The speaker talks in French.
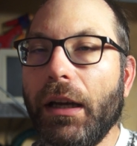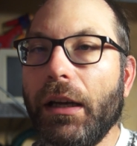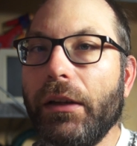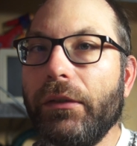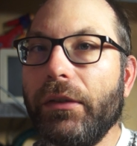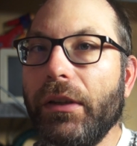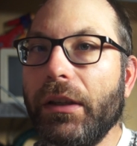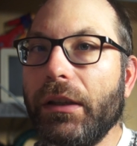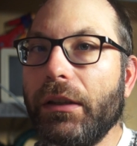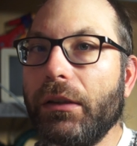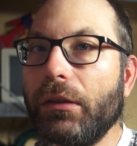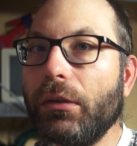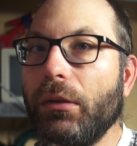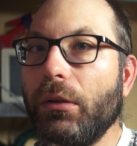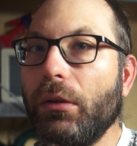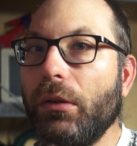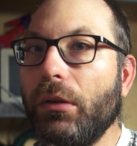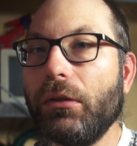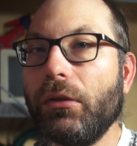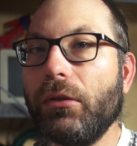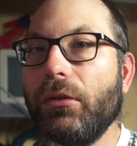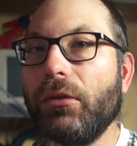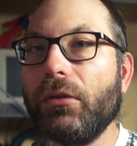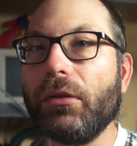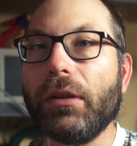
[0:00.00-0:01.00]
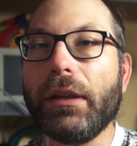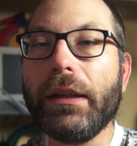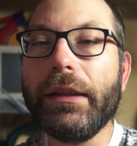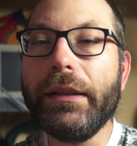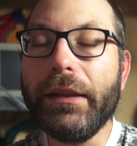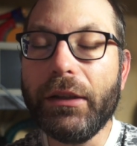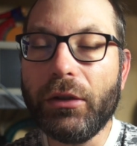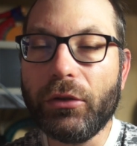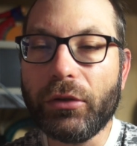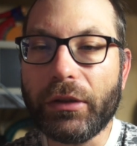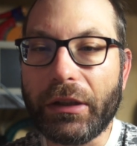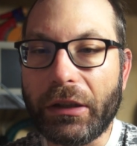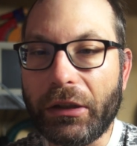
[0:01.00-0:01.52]
avec euh, sur la
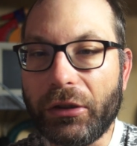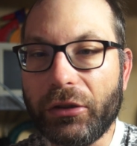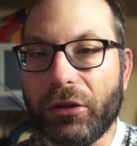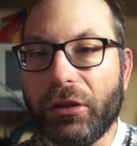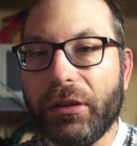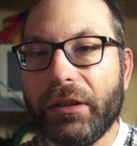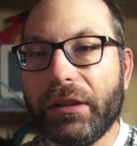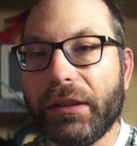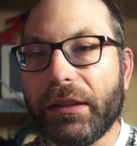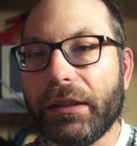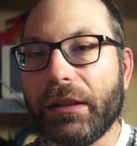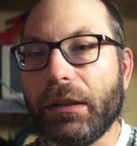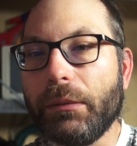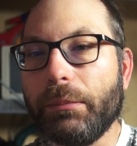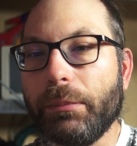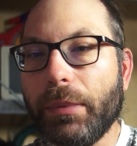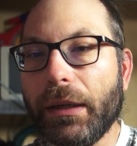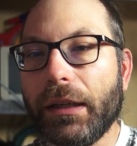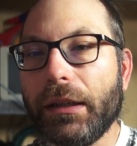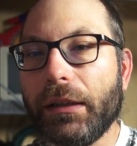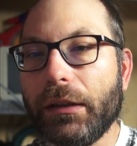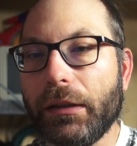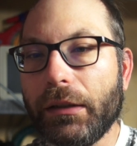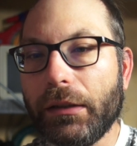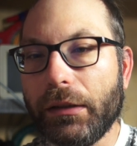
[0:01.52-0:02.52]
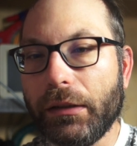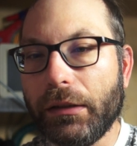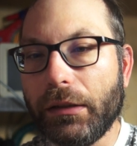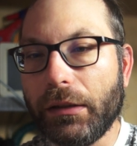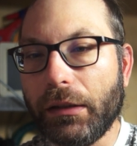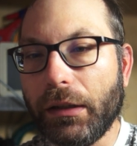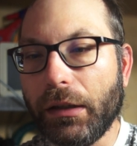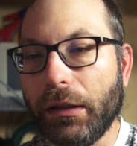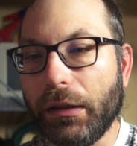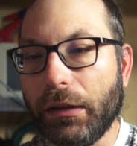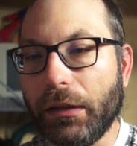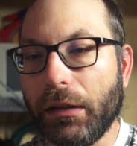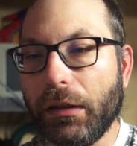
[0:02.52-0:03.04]
Nick Connection, qui n'était pas
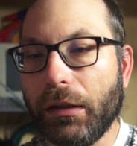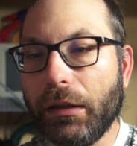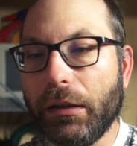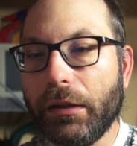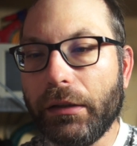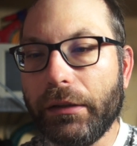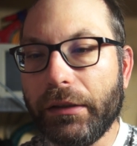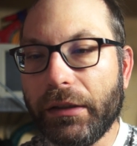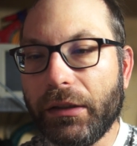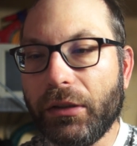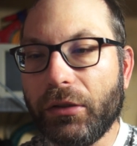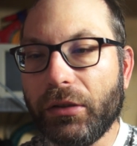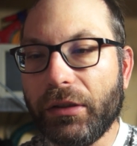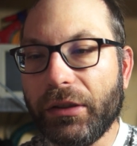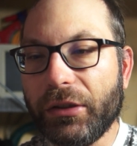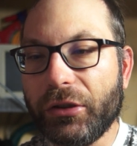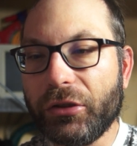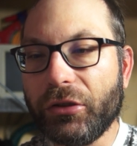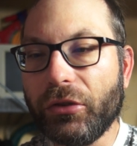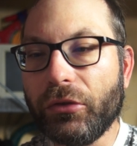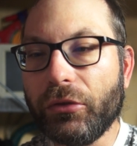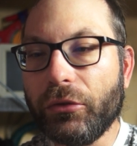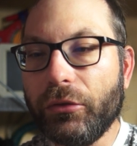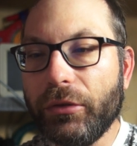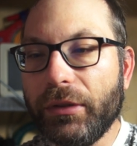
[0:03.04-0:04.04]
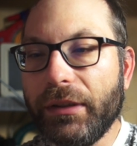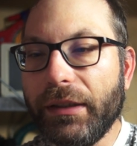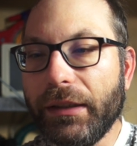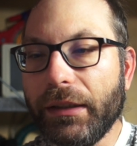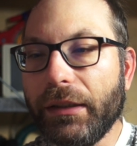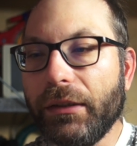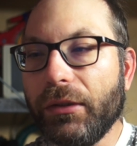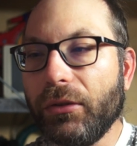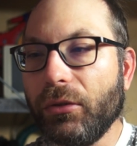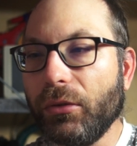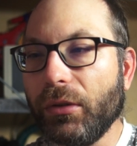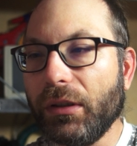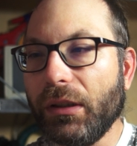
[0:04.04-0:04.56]
la Nick Collection de
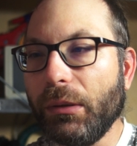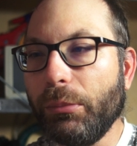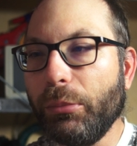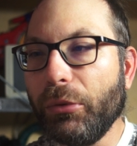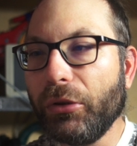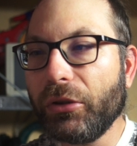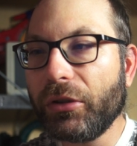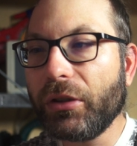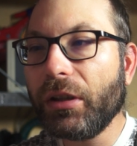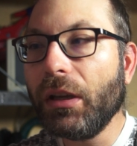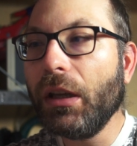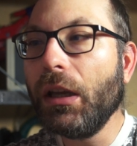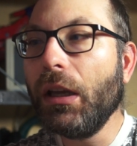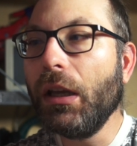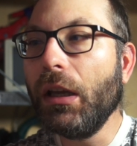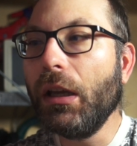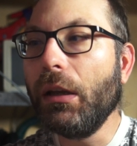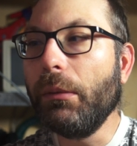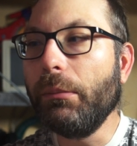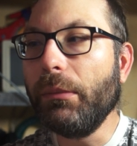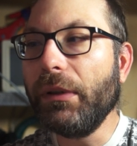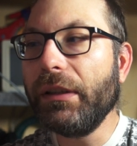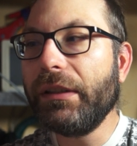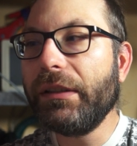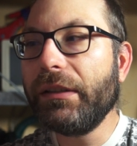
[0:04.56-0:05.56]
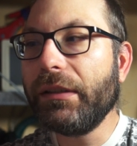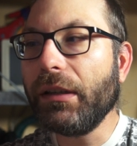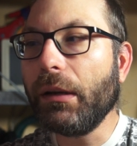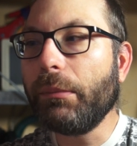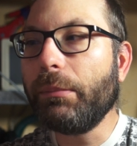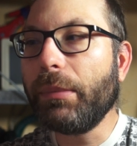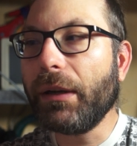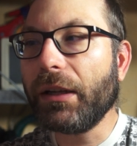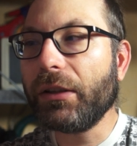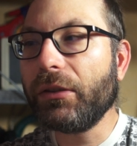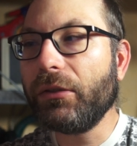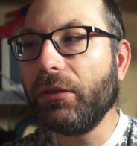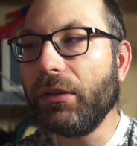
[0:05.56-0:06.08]
DxO à l'époque, mais qui
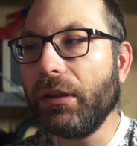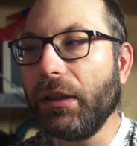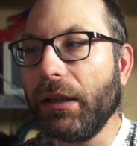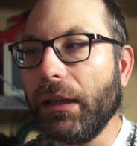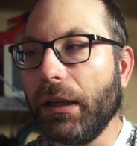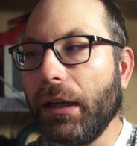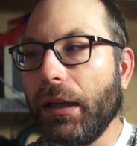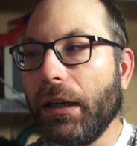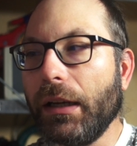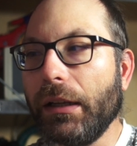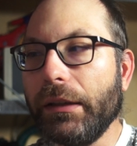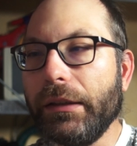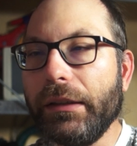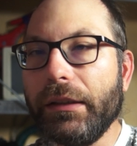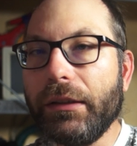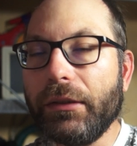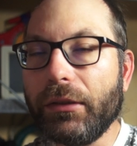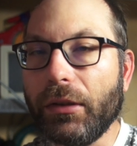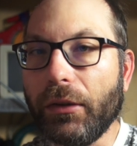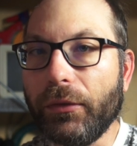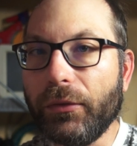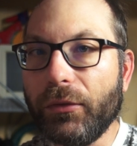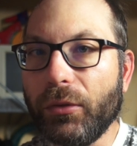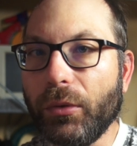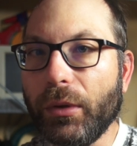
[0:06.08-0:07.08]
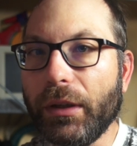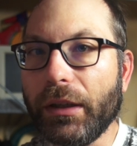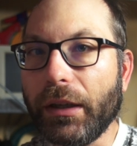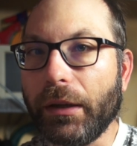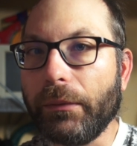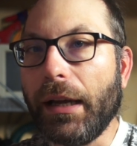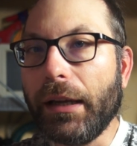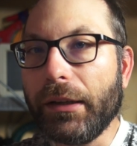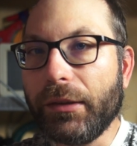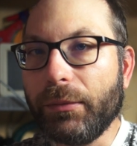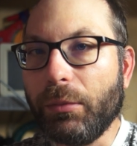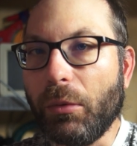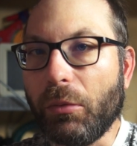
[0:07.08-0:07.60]
appartenait à Nick
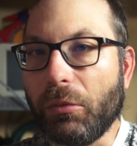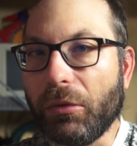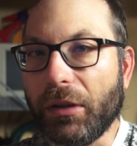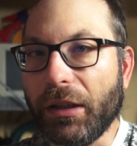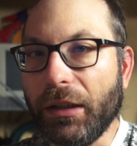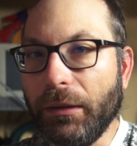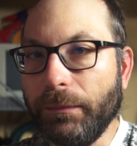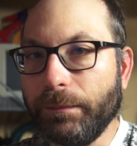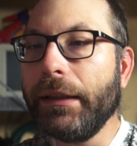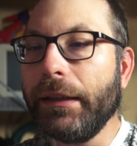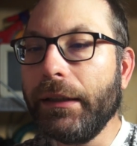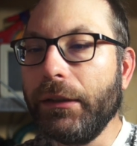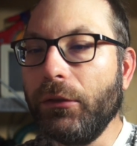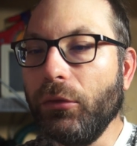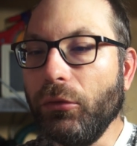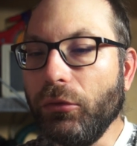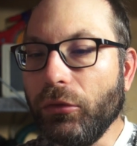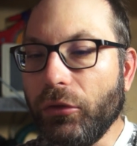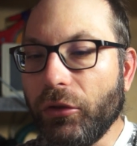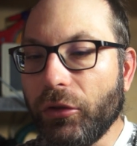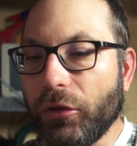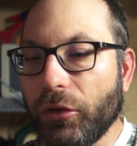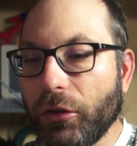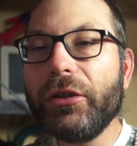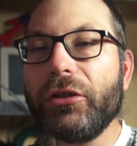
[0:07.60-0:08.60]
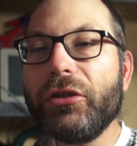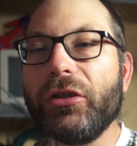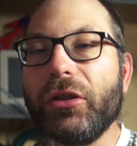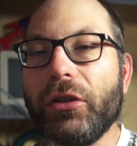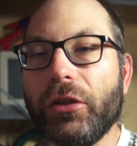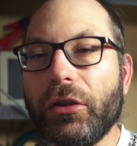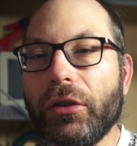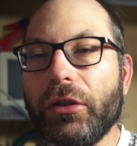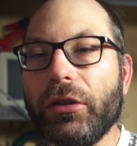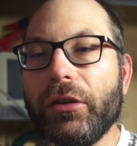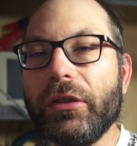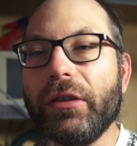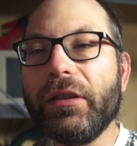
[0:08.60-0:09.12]
Software à ce moment-là. Et donc, euh, je
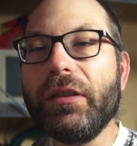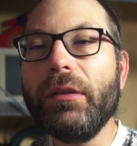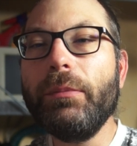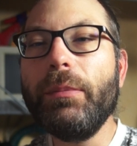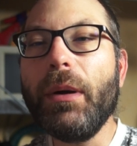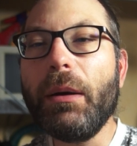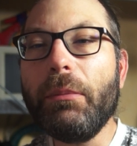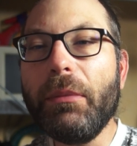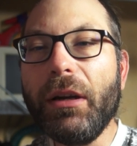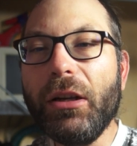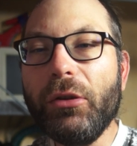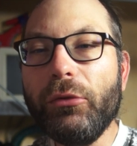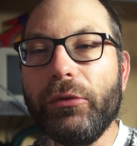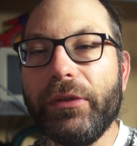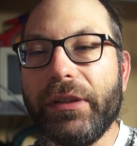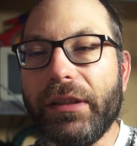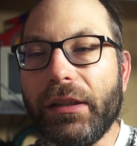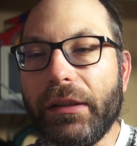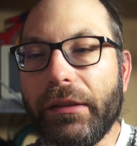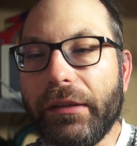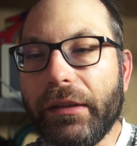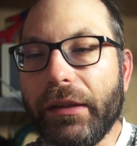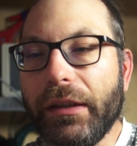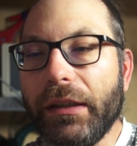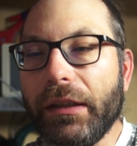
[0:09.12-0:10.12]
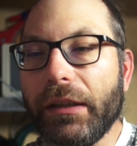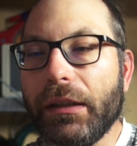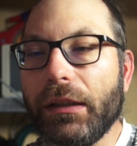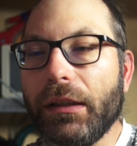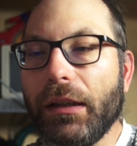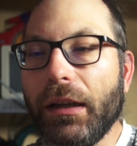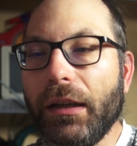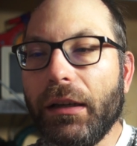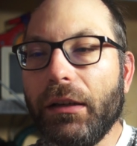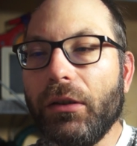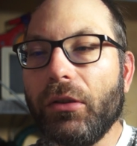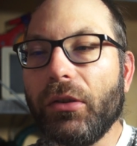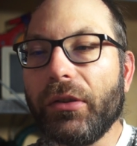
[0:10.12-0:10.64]
les ai pas mal utilisés. Et
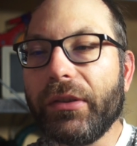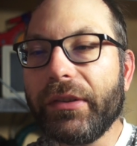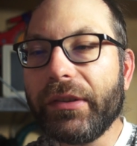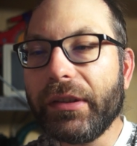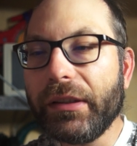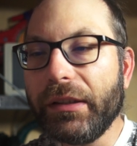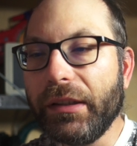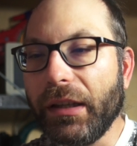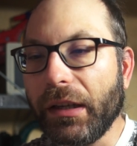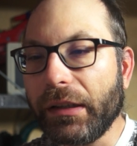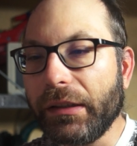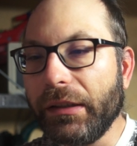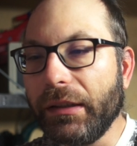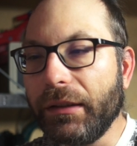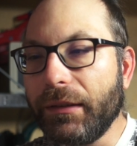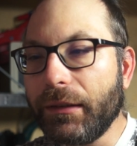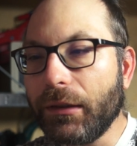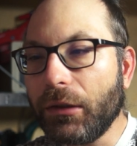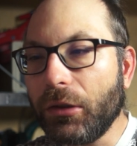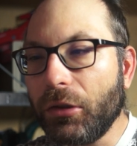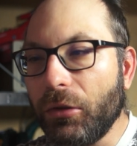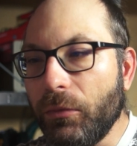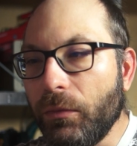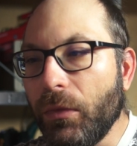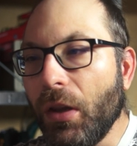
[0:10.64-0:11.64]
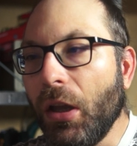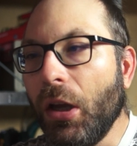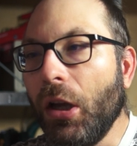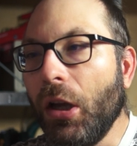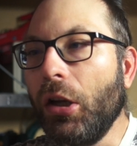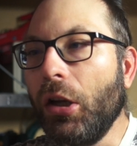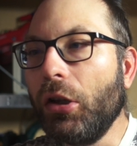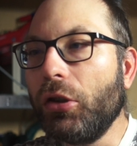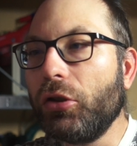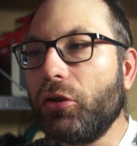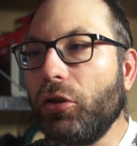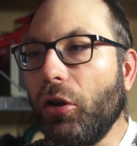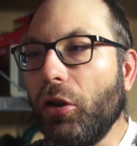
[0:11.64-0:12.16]
là, ces derniers temps,
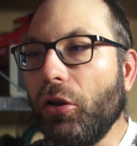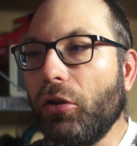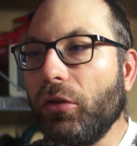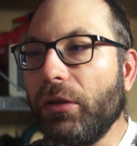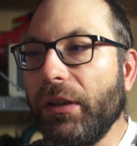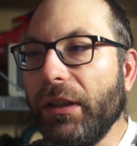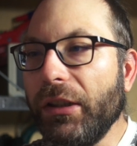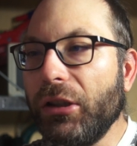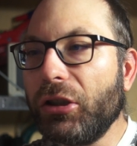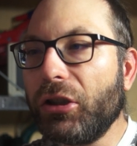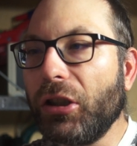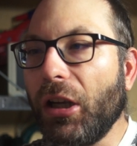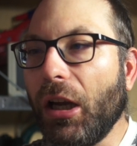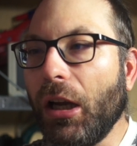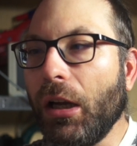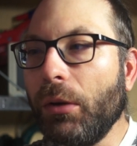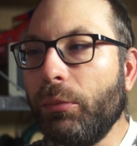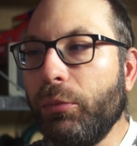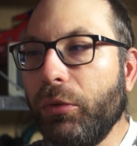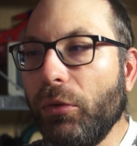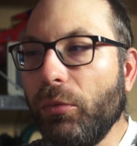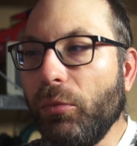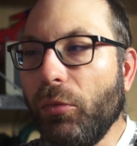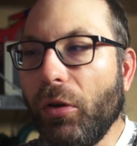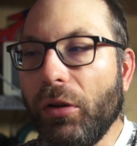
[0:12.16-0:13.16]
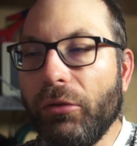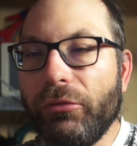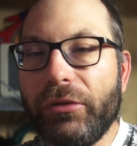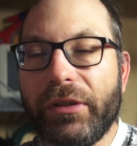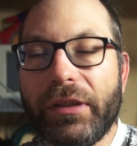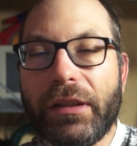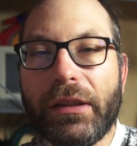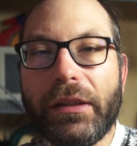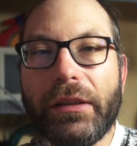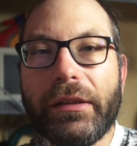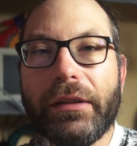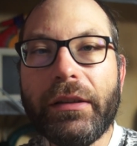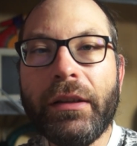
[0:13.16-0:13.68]
je reconnais que j'ai un peu moins
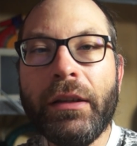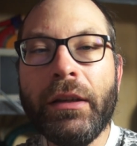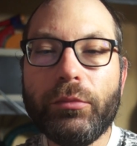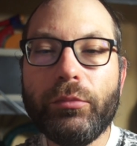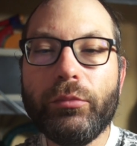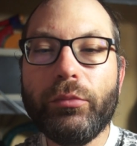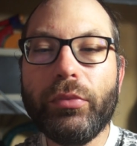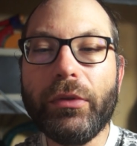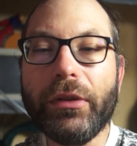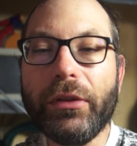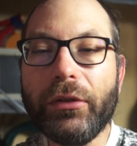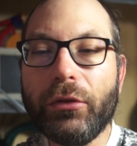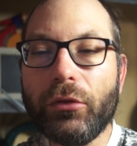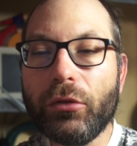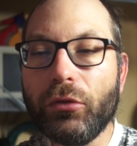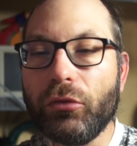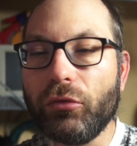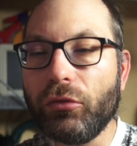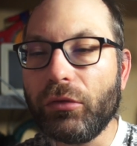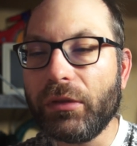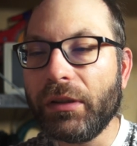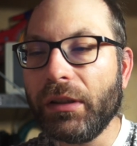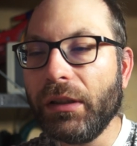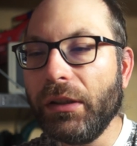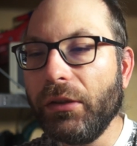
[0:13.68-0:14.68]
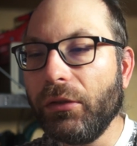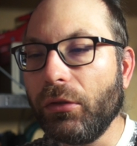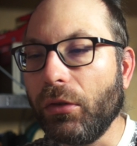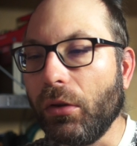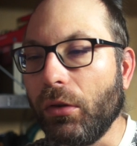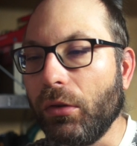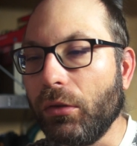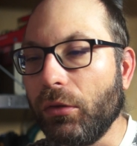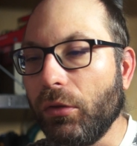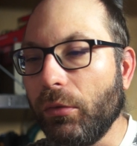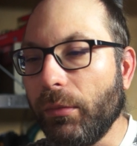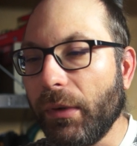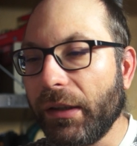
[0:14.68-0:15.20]
utilisé puisque j'utilise
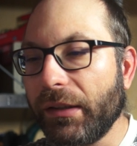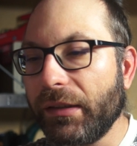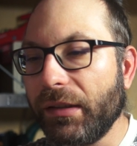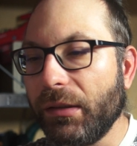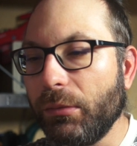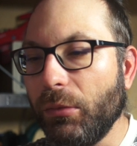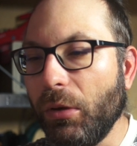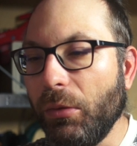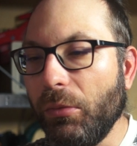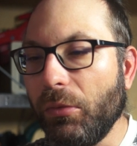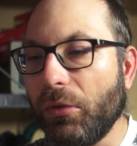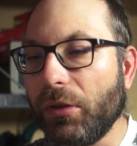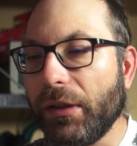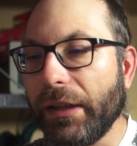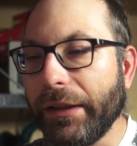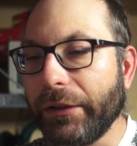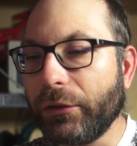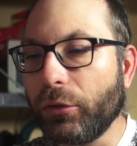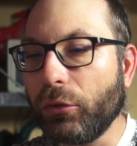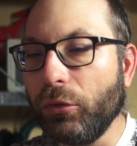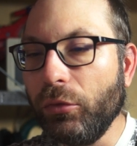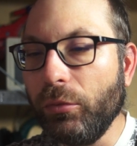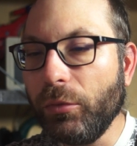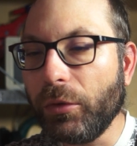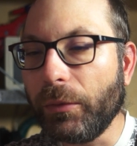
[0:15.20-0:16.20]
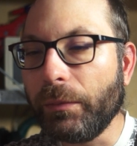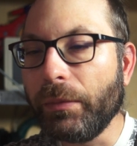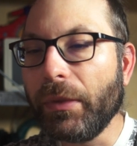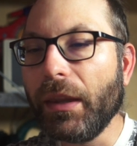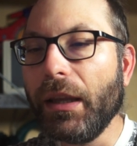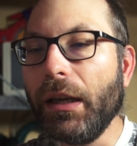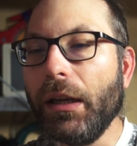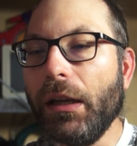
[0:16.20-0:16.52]
le maximum Lightroom.